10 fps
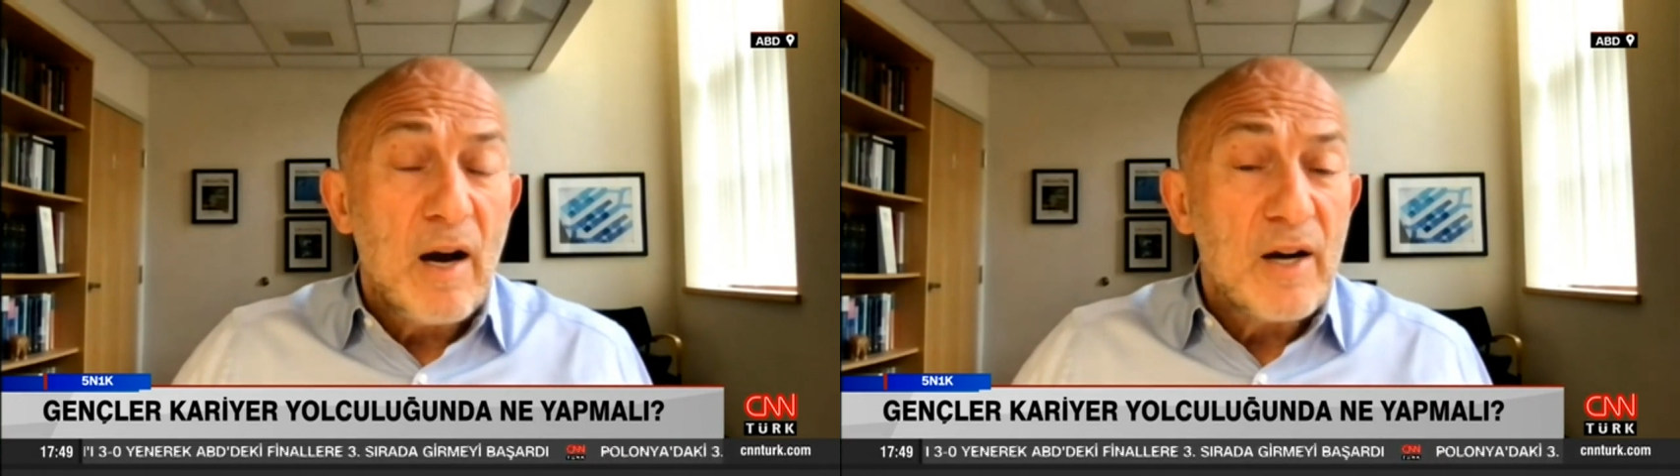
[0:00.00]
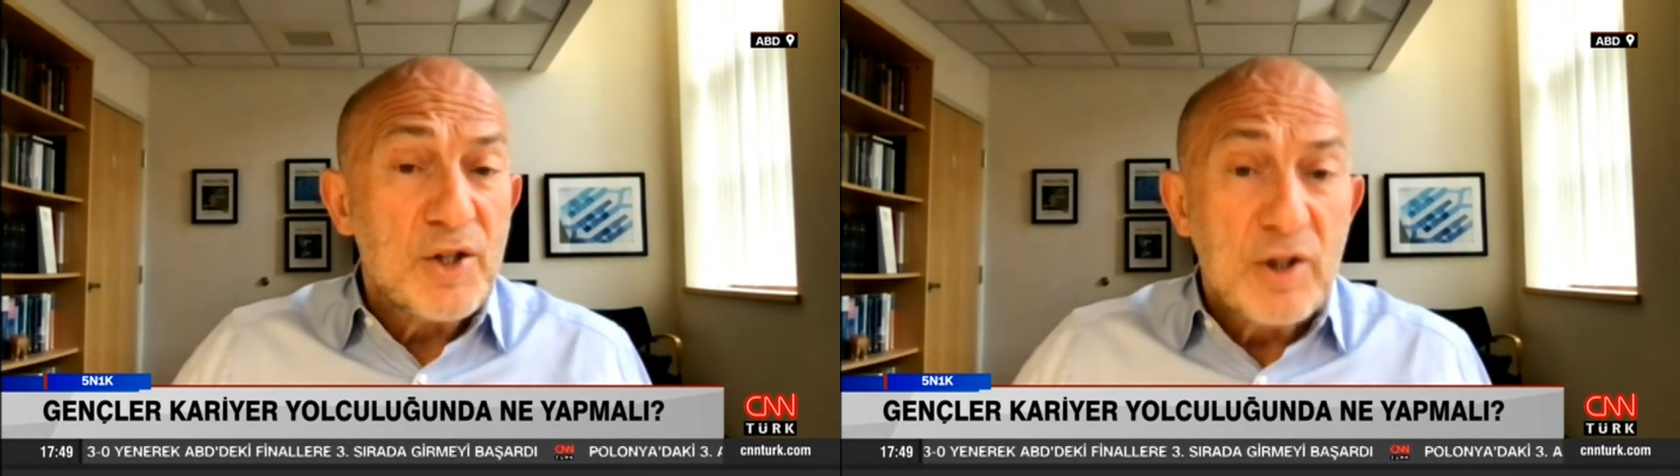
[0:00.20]

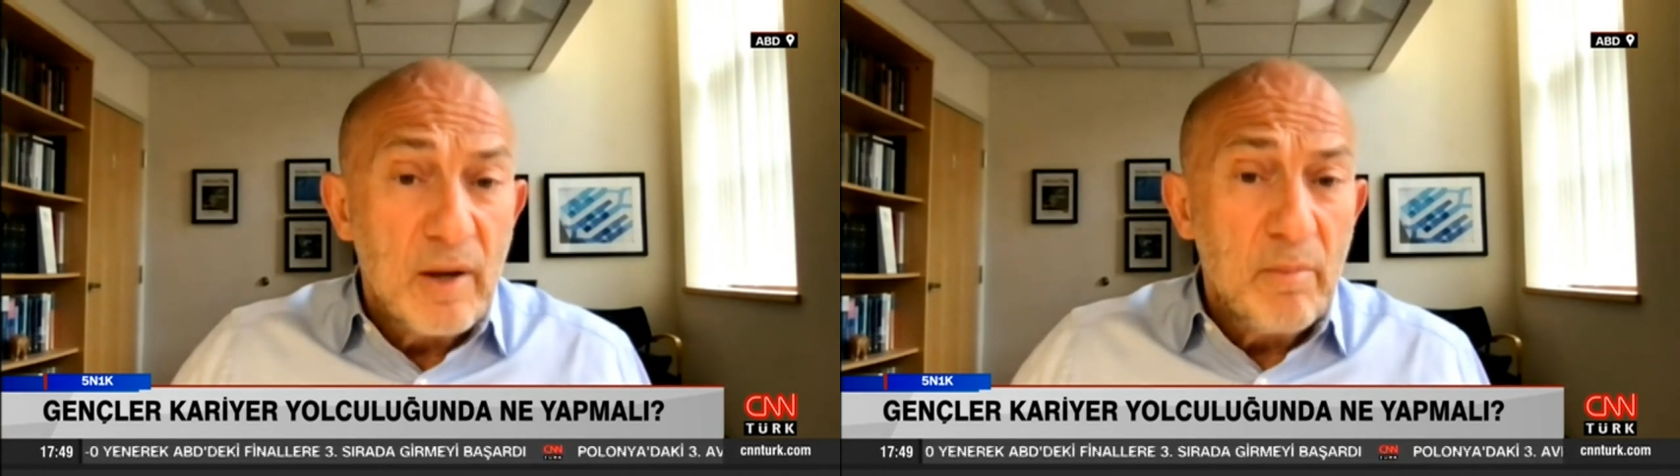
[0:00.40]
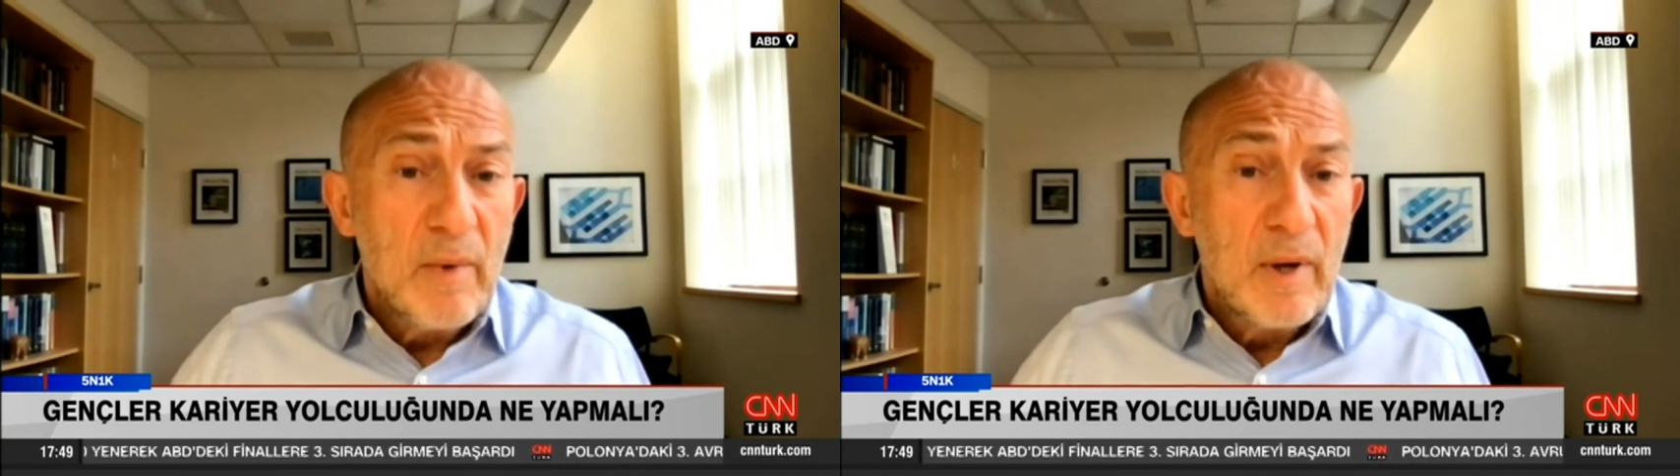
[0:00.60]

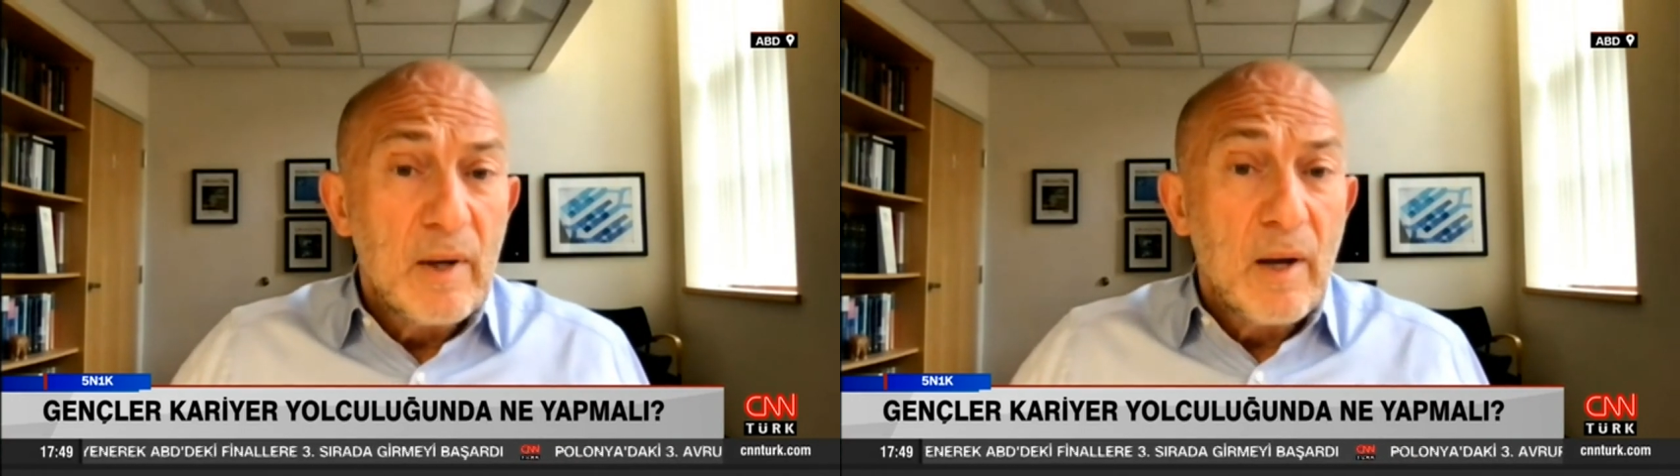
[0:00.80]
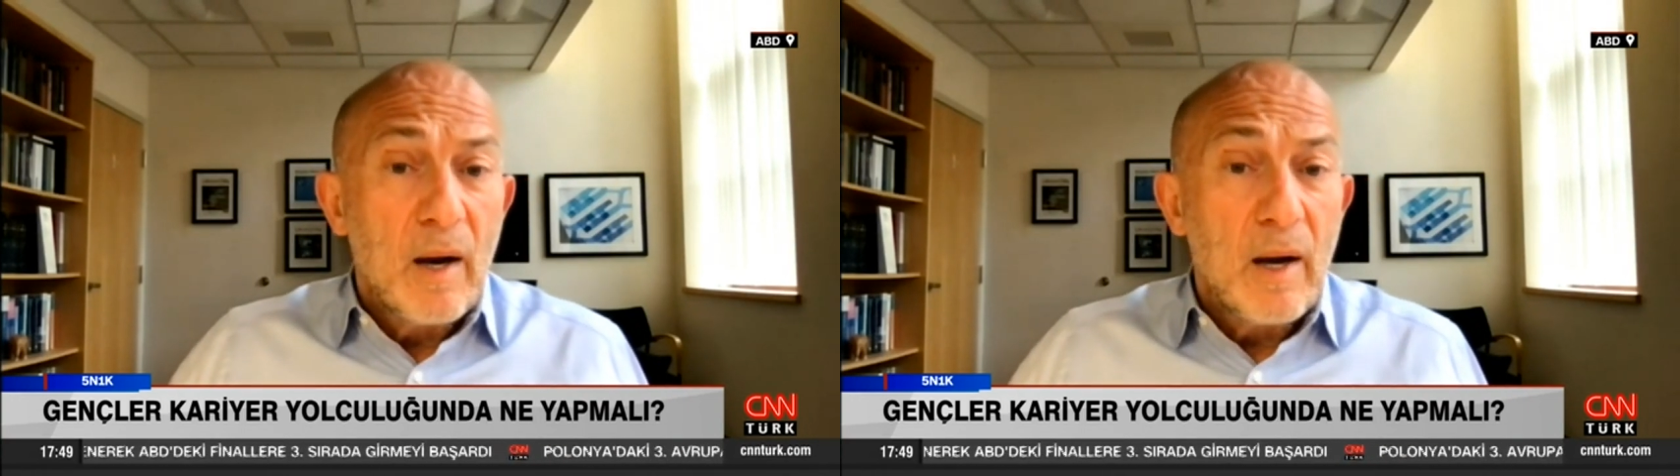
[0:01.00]
aşığım.
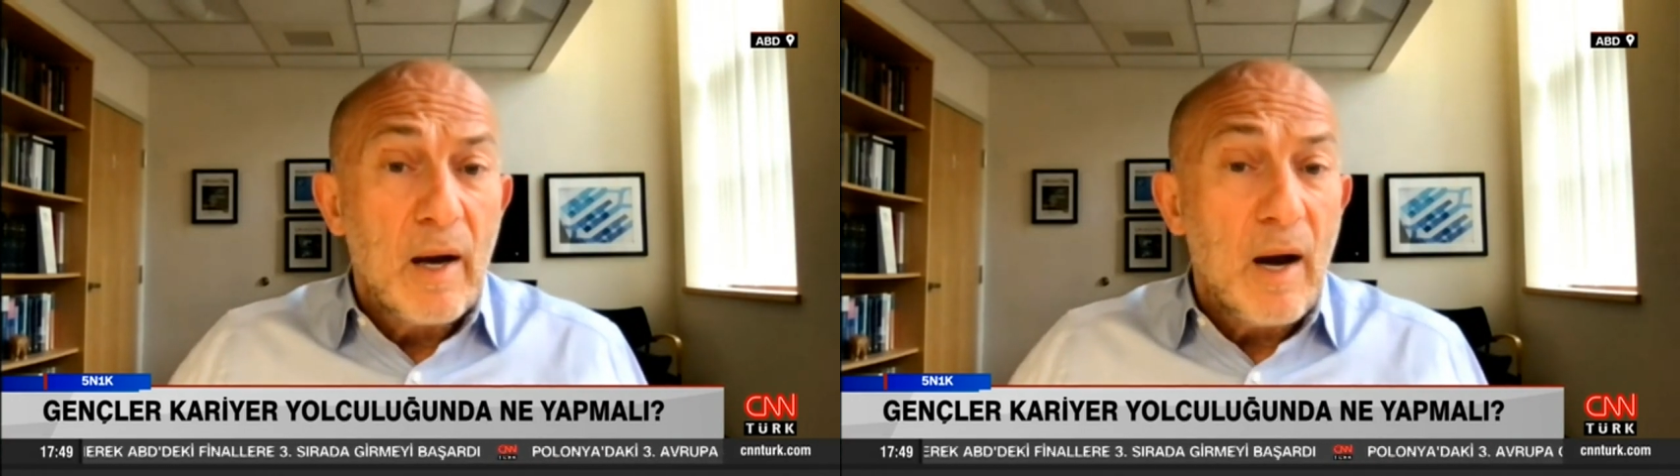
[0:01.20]
E,